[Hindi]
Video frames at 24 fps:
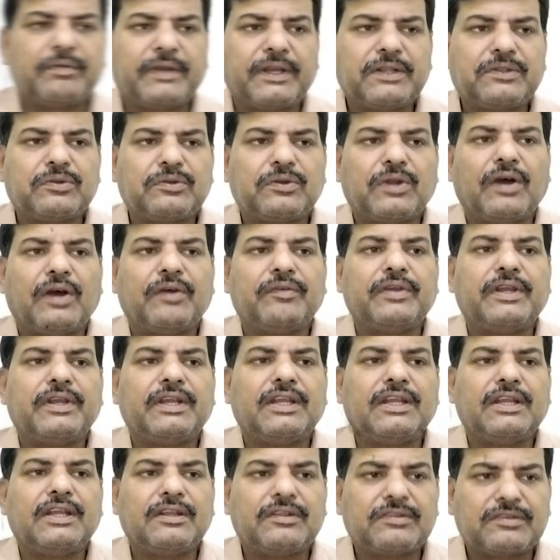आपके चुनावी
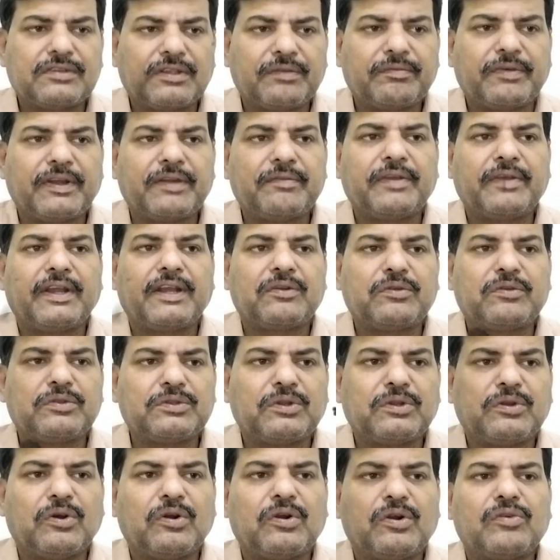समर में
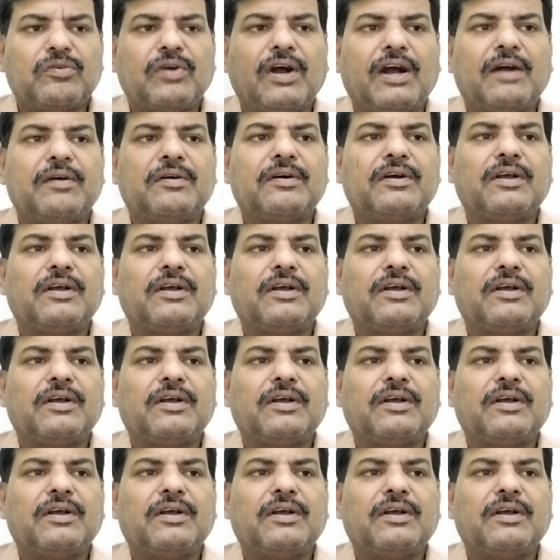कुछ लोग वहाँ